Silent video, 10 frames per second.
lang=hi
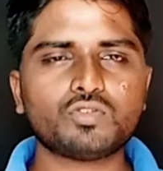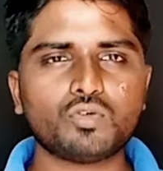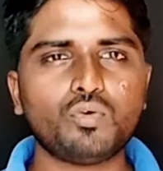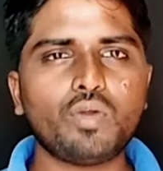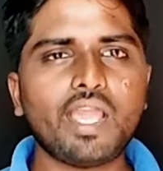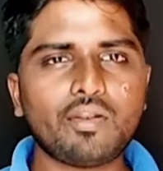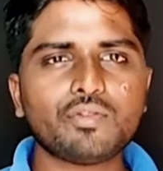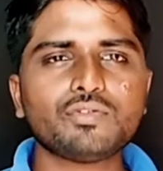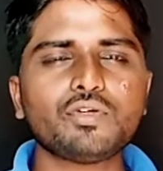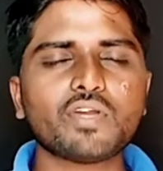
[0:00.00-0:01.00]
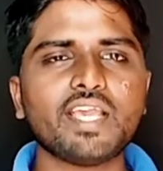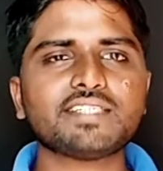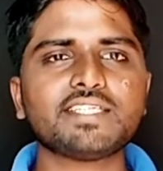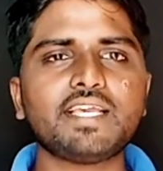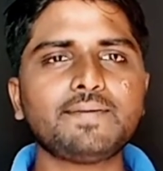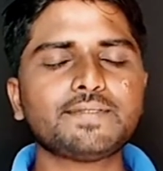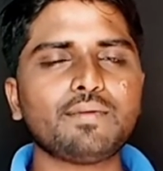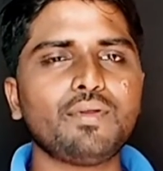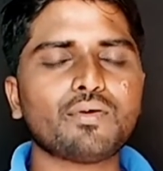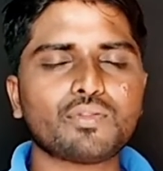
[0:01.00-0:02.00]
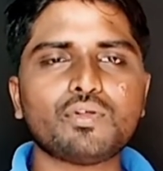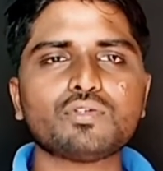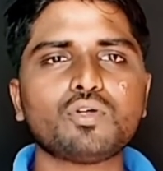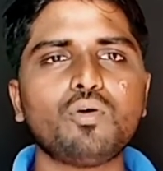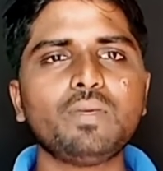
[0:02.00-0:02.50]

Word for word: तो हेलो दोस्तों कैसे हैं आप सभी लोग तो दोस्तों